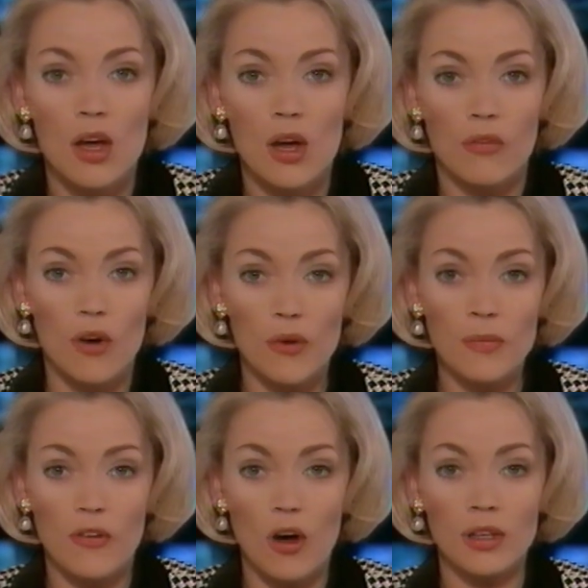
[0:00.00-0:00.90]
Vor
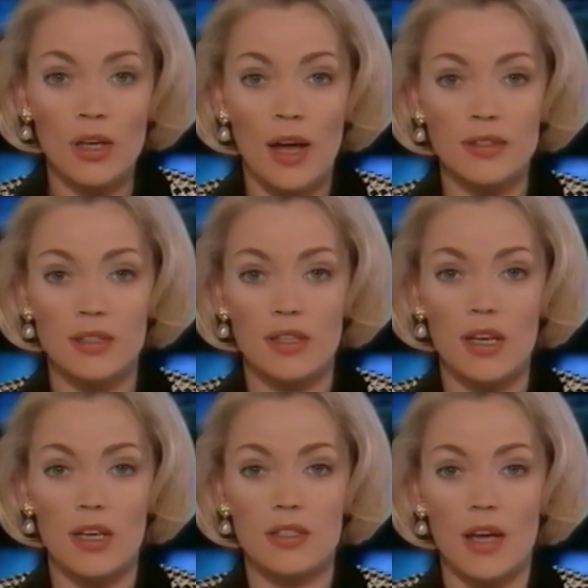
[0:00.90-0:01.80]
fünf Wochen hat
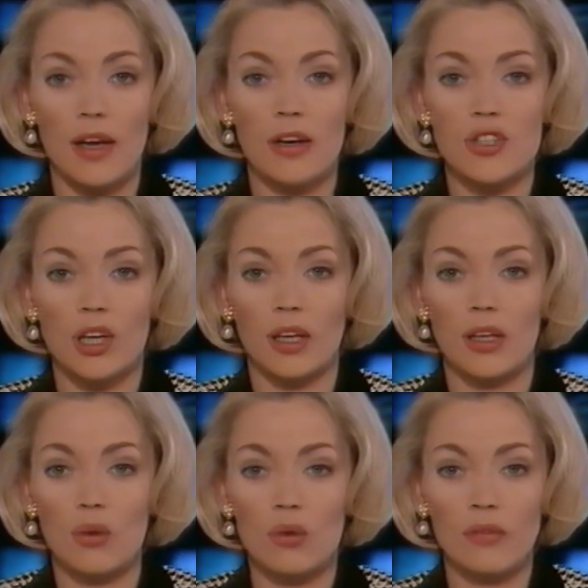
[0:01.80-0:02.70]
die israelische
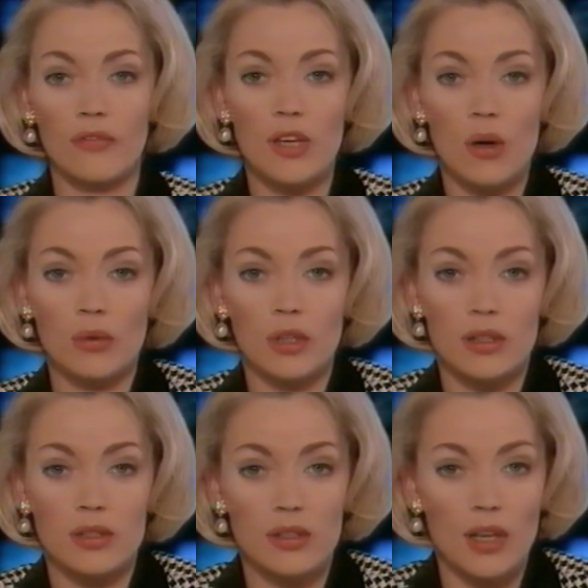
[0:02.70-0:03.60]
Regierung
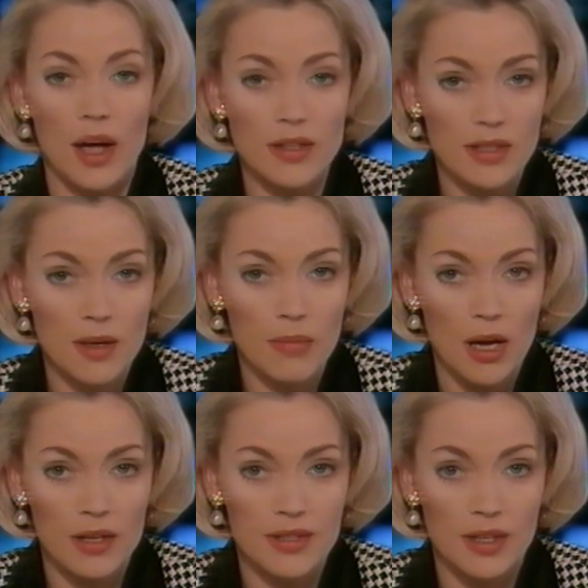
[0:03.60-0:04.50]
413
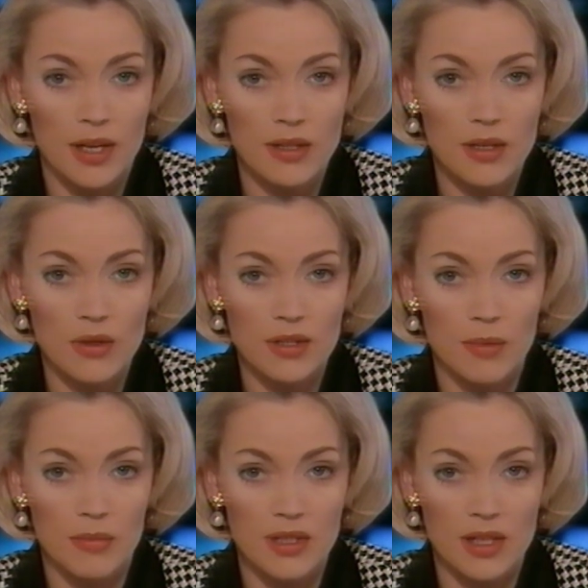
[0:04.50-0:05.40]
Palästinenser aus
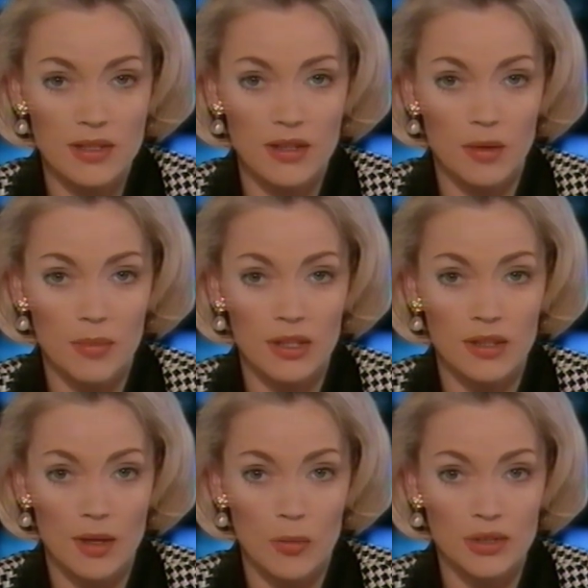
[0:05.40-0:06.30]
den besetzten
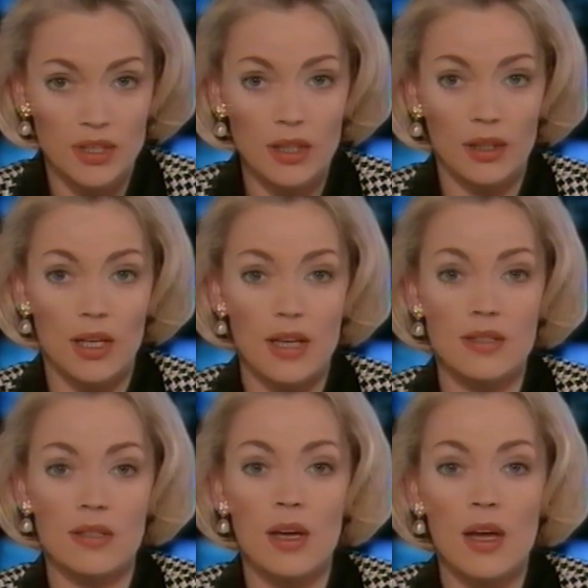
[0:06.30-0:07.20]
Gebieten deportieren
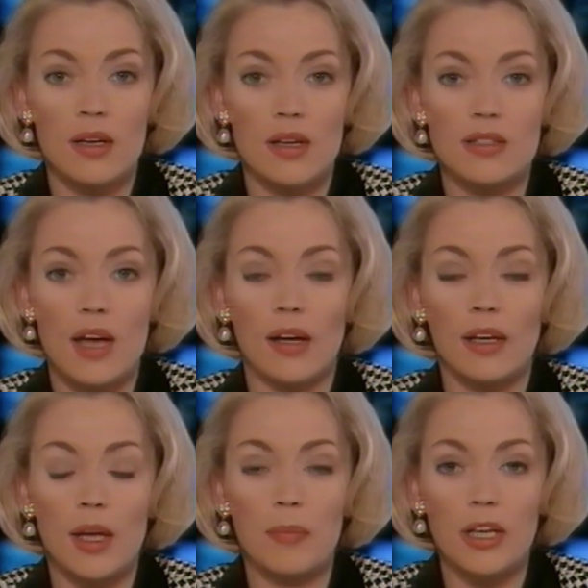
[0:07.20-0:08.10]
lassen, da sie
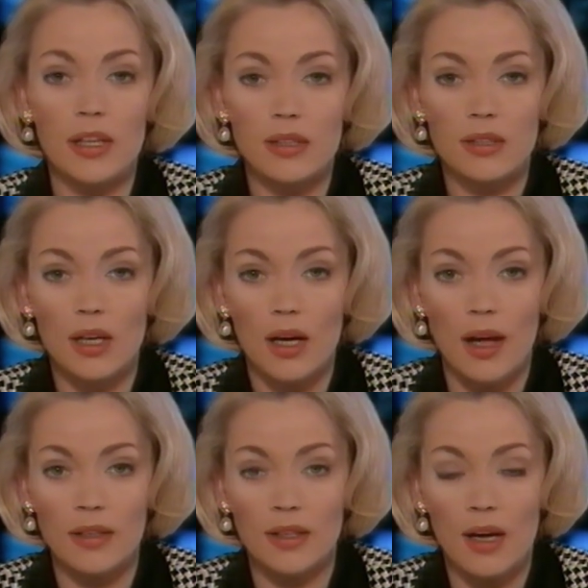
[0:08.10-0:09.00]
angeblich der
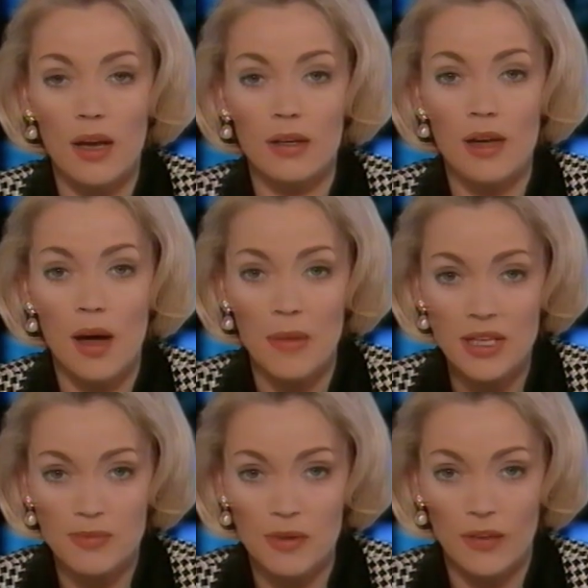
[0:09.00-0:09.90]
radikalen
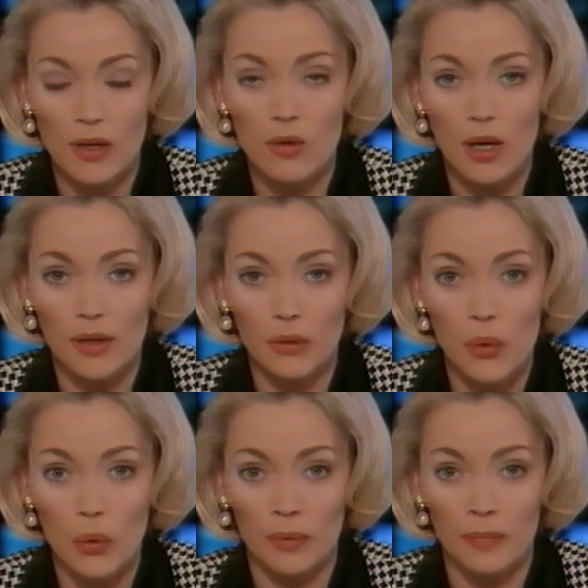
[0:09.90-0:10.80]
Hamas-Bewegung
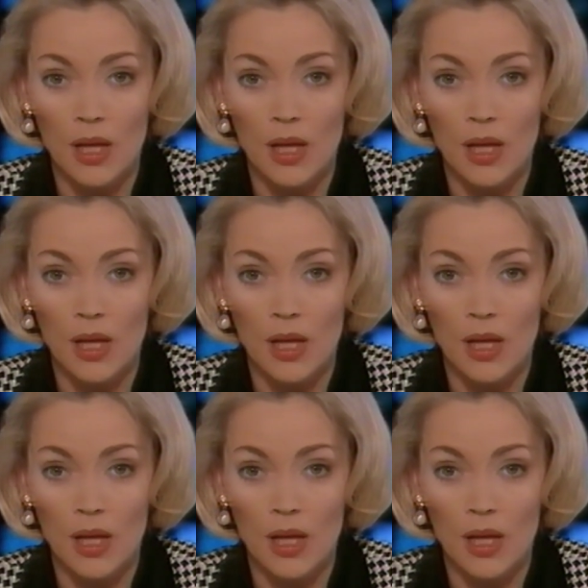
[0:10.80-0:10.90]
angehören.